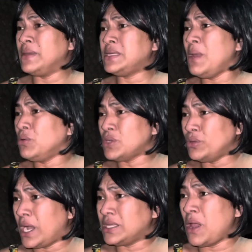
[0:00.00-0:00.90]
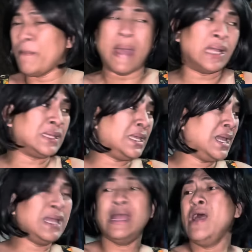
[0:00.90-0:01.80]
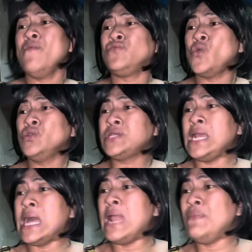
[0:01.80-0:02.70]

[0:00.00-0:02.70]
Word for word: niya. Alam, gusto ko nakita yung panty niya. Doon sa ilalim ng